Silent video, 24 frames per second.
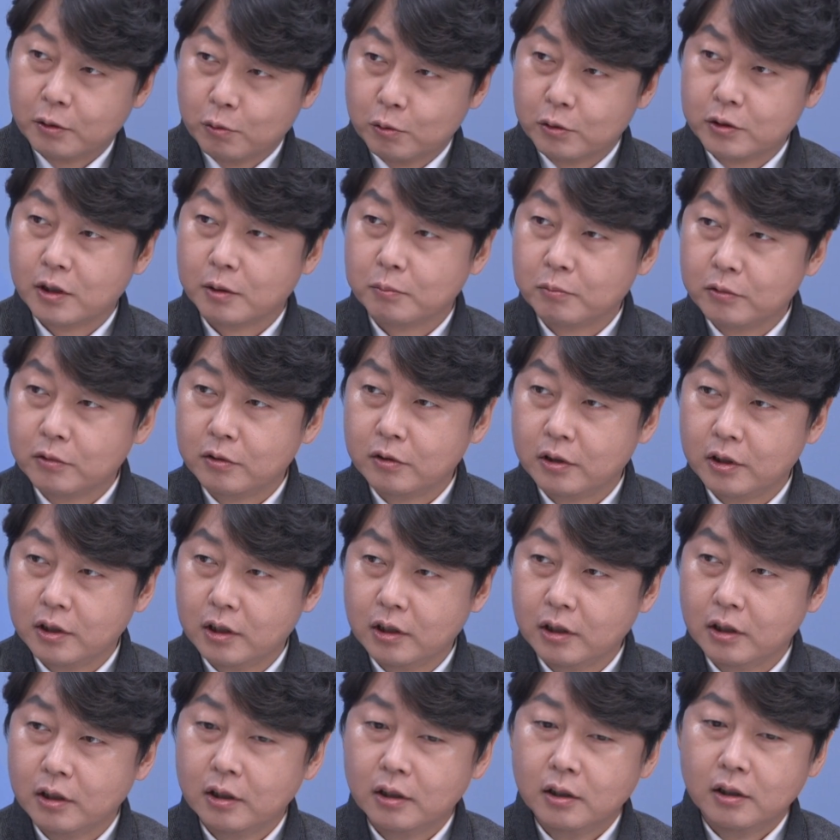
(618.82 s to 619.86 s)

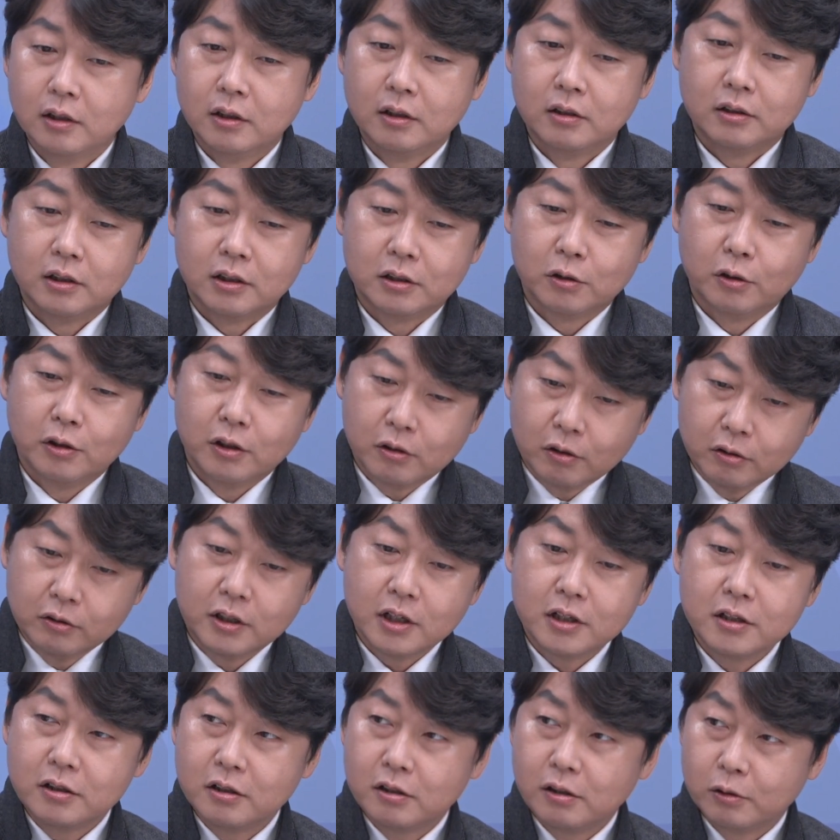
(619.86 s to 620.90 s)
교사분들이 이제 저희
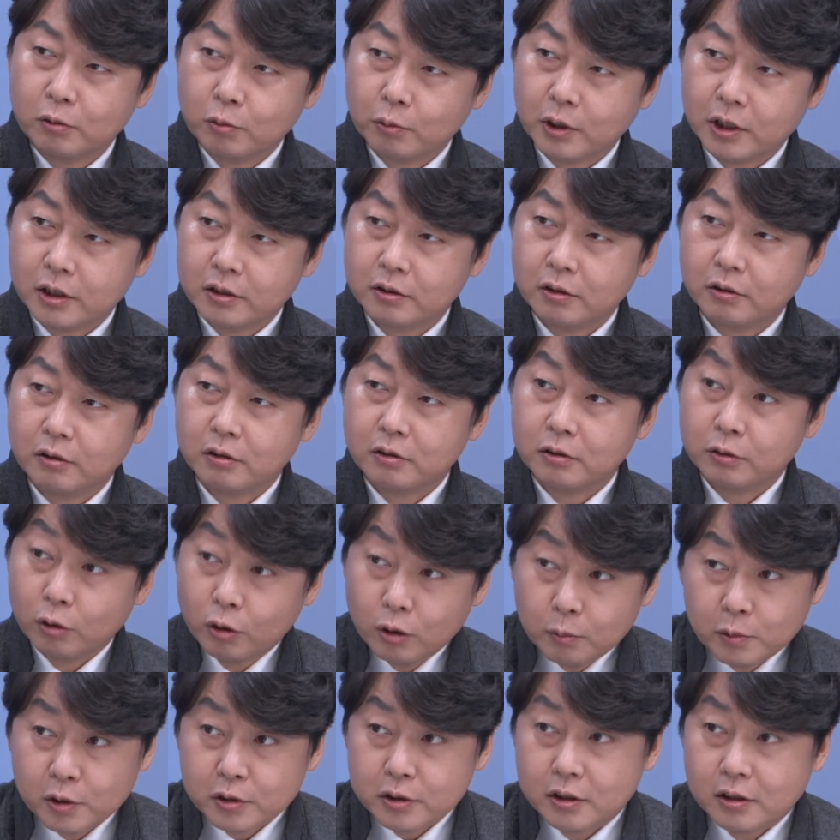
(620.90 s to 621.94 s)
컨텐츠를 통해서 그
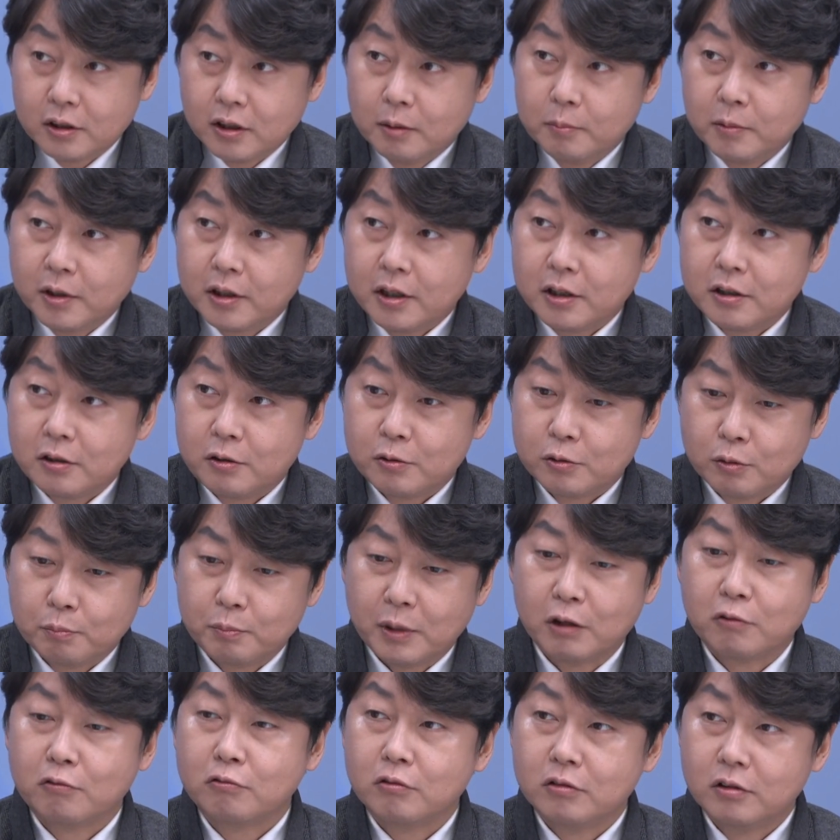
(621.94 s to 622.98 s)
넓어진 커버리지를 좀
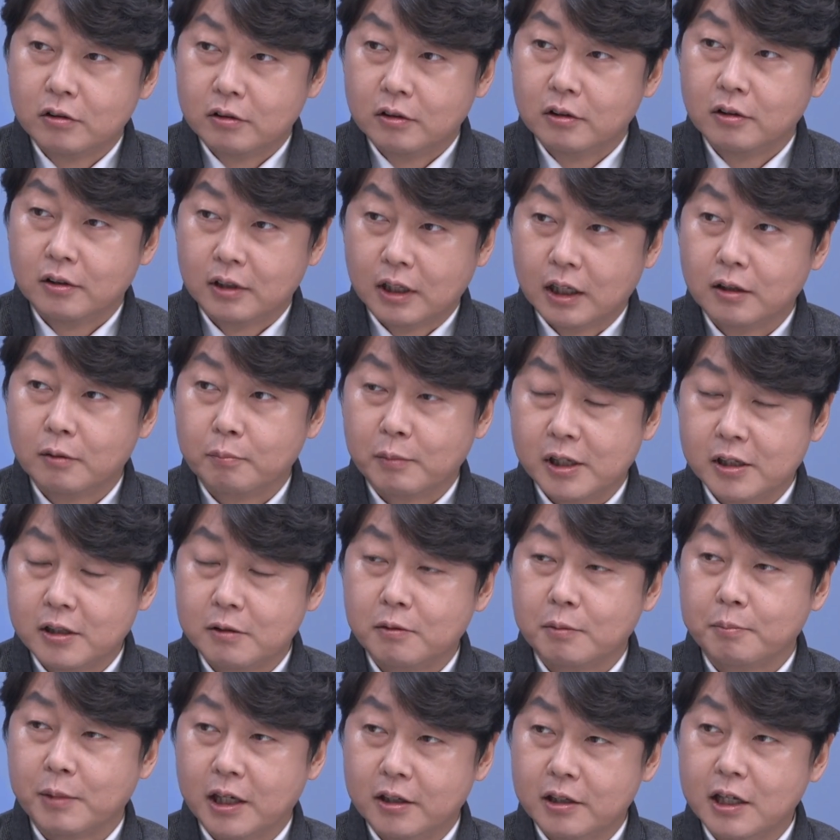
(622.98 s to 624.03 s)
메꾸는 라는
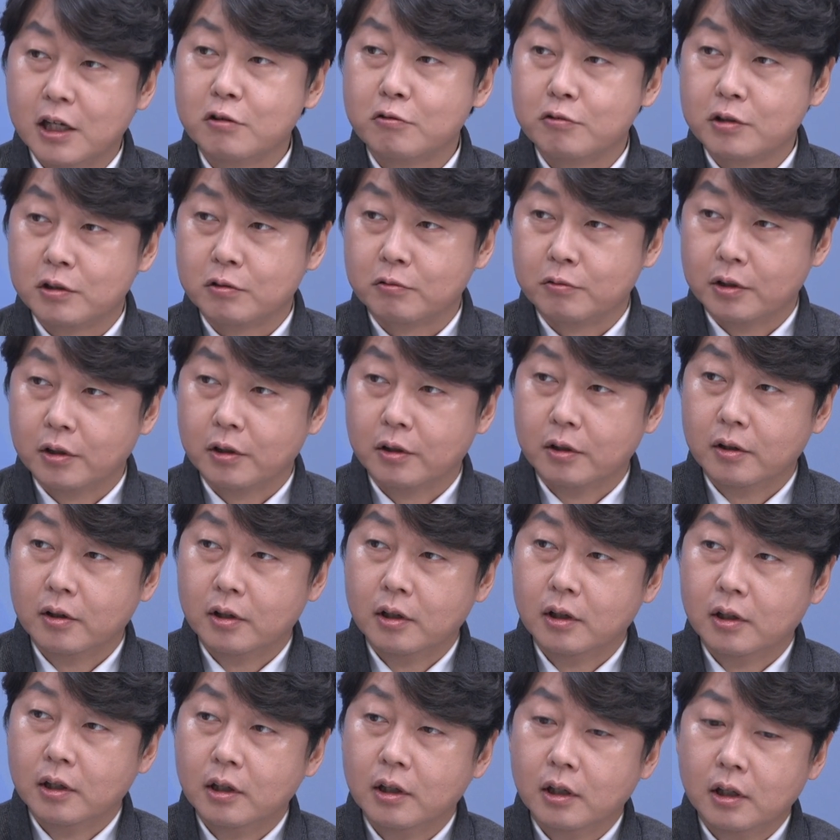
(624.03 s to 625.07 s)
말씀을 많이 해주시고요.
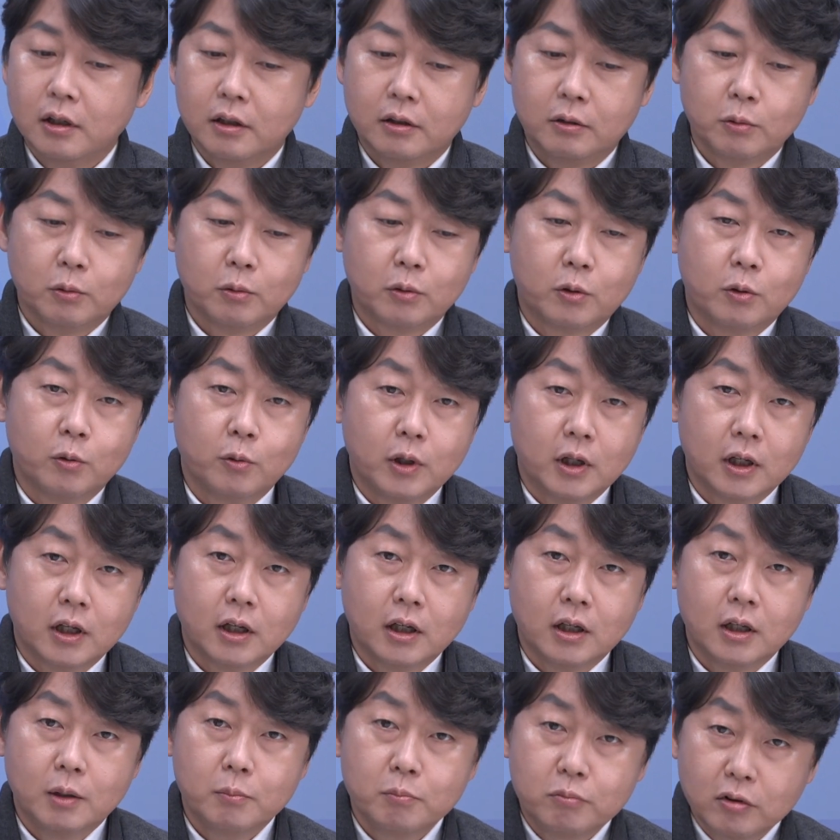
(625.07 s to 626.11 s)
네. 또 교회
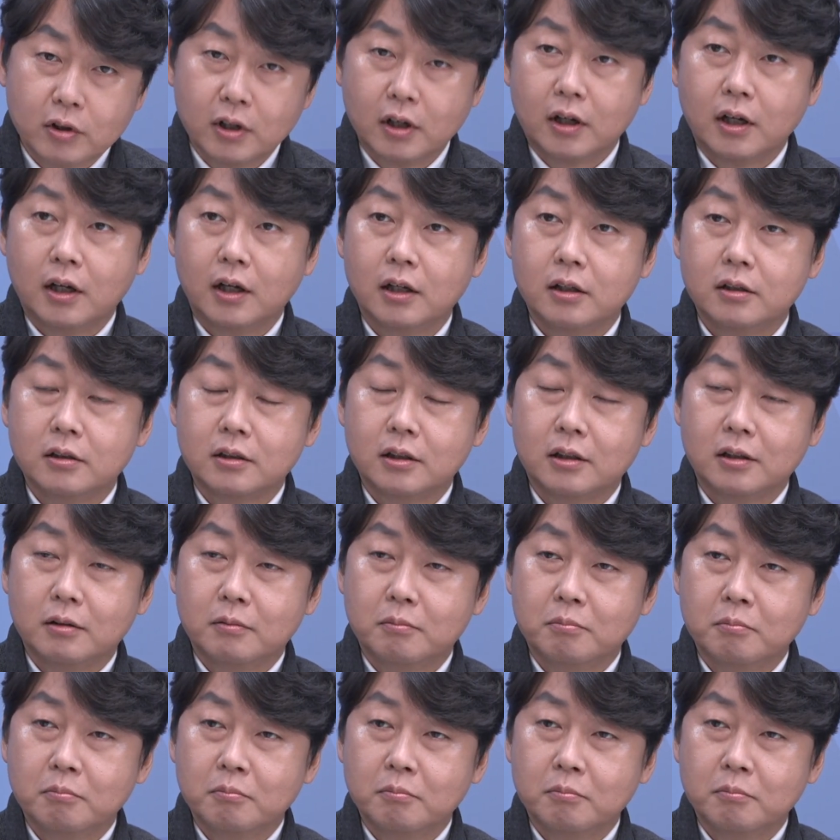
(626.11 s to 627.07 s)
인프라가 이제